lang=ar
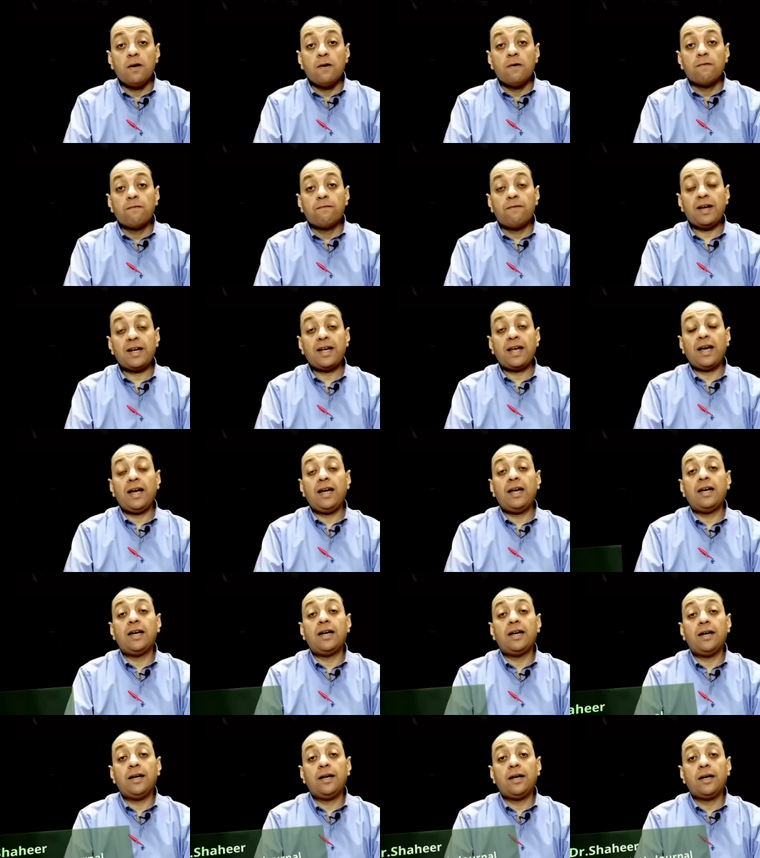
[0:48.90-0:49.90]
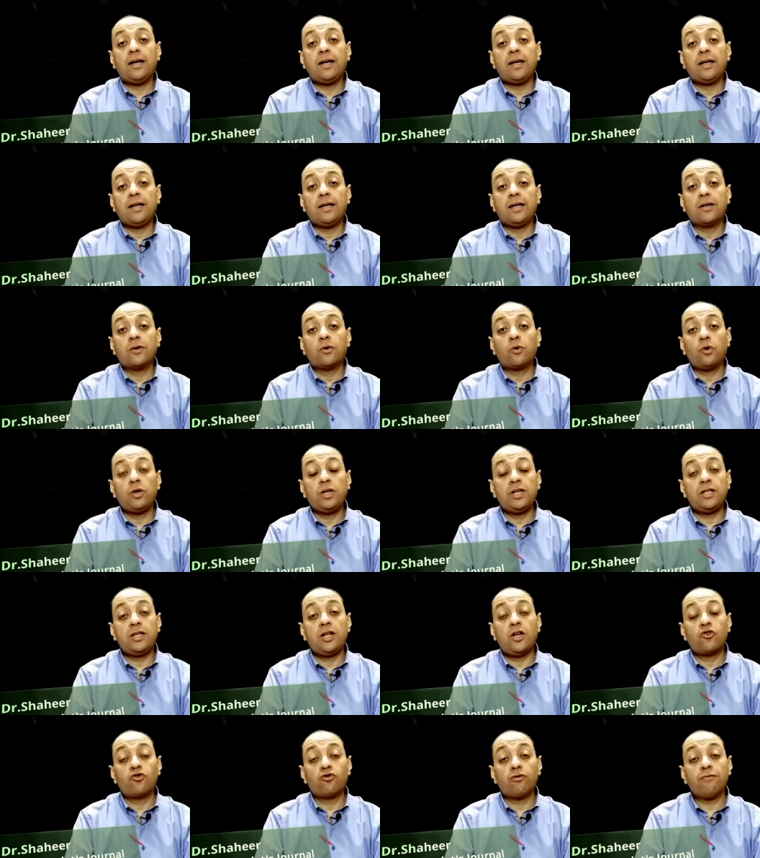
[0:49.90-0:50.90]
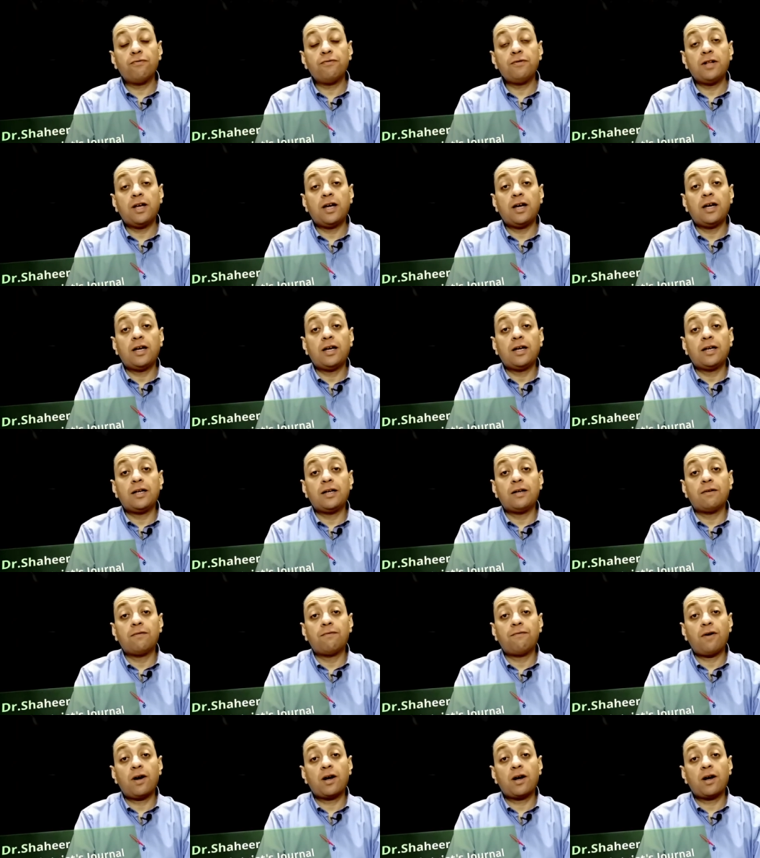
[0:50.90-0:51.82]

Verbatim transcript: فجأة كلنا شفنا